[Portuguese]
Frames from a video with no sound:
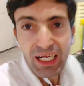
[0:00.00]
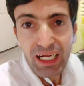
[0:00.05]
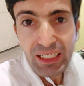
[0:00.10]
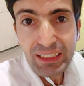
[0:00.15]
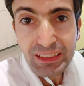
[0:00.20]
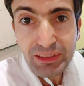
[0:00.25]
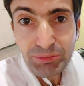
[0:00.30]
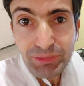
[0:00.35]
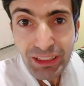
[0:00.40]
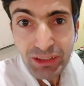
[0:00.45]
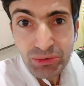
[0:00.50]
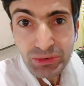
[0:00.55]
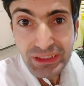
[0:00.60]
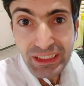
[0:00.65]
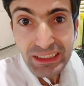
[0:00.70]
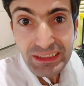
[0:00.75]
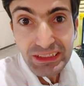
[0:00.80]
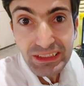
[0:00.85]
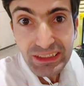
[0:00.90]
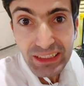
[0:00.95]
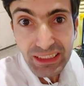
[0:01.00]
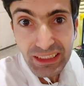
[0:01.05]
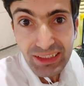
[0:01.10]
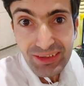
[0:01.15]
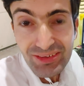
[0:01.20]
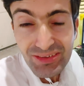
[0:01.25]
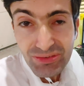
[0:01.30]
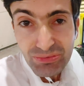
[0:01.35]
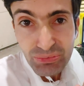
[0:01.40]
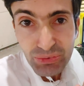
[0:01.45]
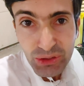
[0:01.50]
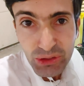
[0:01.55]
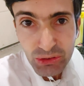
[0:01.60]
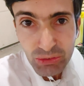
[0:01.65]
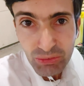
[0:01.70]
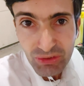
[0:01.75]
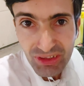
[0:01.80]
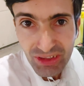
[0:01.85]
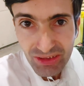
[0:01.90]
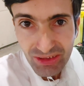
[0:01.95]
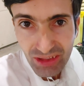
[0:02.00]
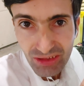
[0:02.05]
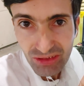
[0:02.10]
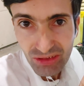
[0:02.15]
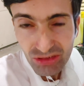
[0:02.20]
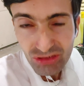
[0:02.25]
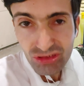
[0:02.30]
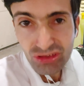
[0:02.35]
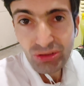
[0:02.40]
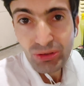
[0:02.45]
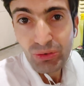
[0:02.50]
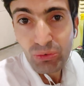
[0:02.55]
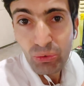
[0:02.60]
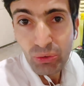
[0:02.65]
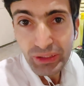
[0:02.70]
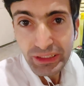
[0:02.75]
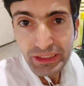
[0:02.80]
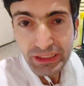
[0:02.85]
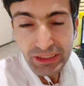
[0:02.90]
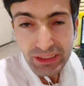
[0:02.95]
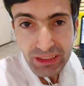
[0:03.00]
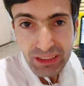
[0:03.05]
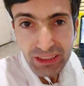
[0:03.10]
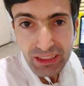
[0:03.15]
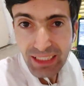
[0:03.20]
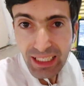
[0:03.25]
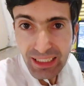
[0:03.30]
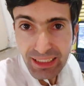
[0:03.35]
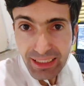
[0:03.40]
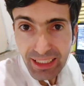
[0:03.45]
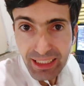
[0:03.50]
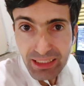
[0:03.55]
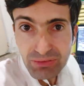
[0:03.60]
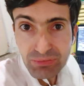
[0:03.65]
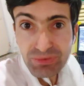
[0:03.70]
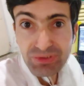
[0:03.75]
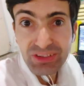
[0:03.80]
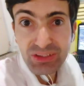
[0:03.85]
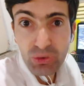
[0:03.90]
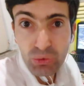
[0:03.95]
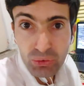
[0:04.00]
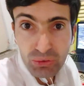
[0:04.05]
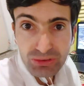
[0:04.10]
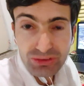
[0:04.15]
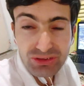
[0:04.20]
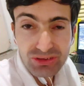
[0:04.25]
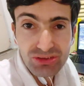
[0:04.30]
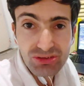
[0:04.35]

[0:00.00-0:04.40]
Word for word: Ah, lembrando, e editei esse vídeo que você está assistindo hoje na live de ontem.